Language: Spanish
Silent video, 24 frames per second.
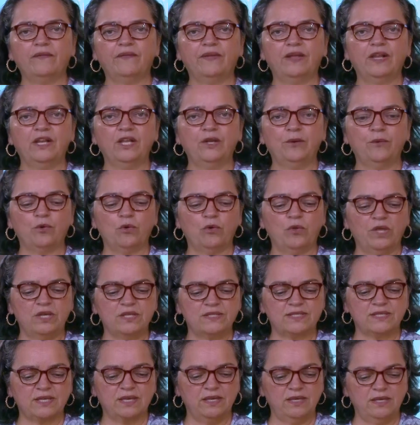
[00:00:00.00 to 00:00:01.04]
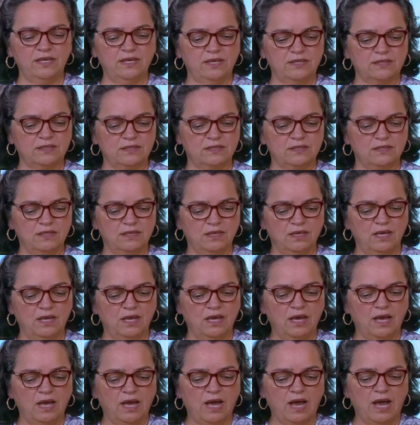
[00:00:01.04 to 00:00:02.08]
del libro de Isaías.
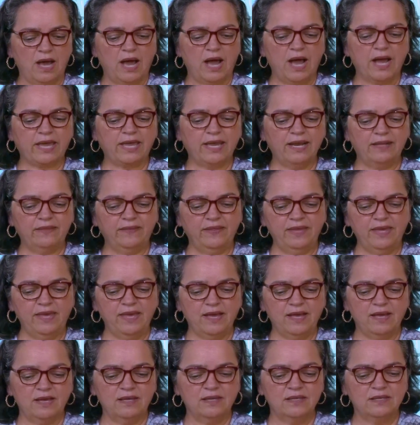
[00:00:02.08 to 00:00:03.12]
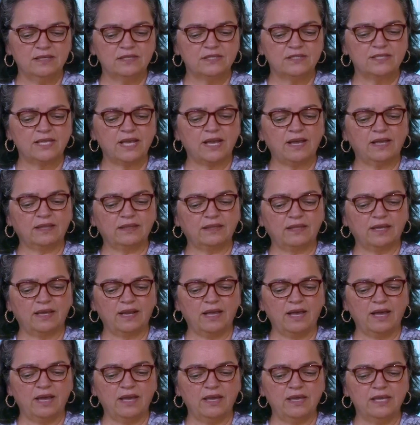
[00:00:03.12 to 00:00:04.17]
Aquel día se
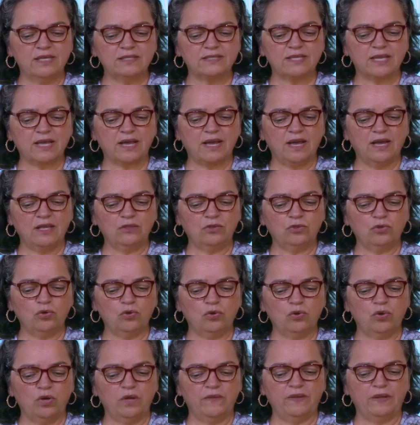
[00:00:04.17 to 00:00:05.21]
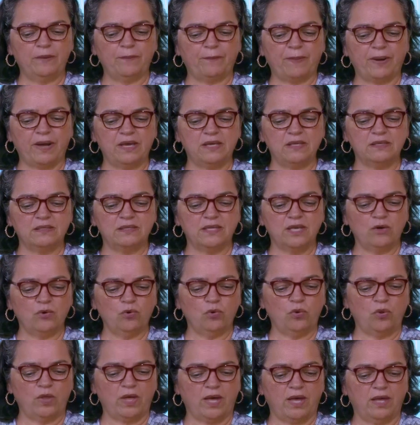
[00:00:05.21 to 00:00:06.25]
cantará este canto en el país de
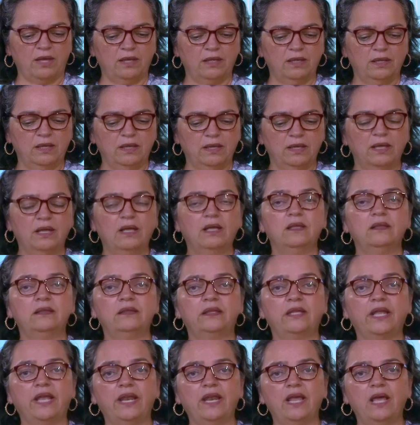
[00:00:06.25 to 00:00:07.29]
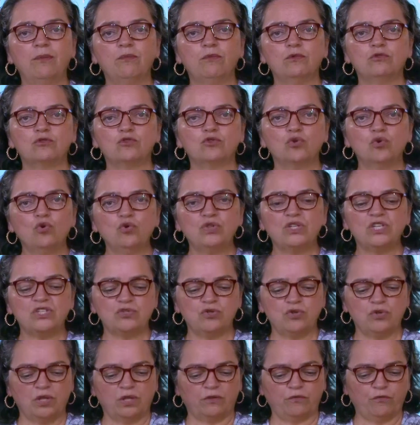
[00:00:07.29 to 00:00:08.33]
Judá. Tenemos una
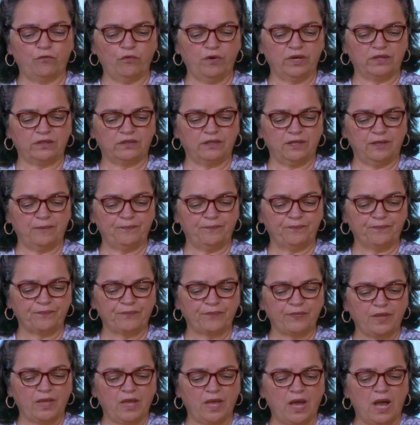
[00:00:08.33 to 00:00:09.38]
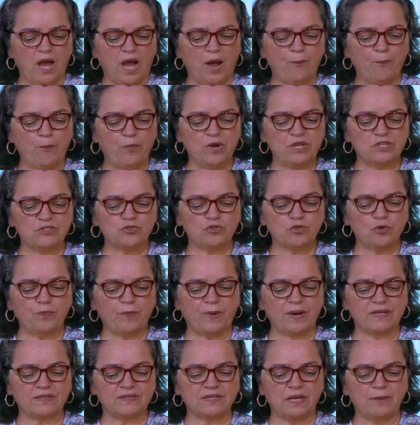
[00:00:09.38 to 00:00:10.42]
ciudad fuerte, apuesto
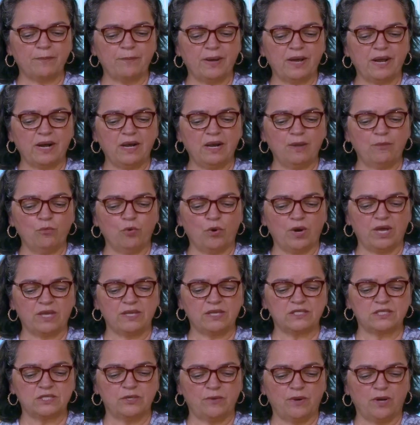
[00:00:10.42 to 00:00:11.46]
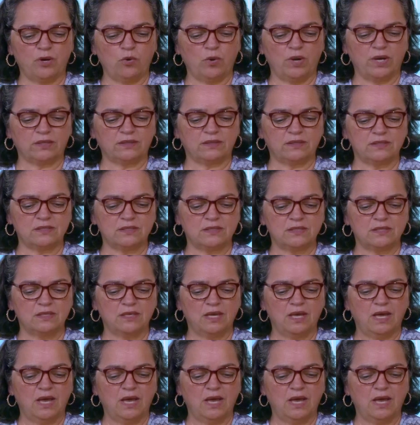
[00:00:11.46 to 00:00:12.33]
para salvar las murallas y baluartes,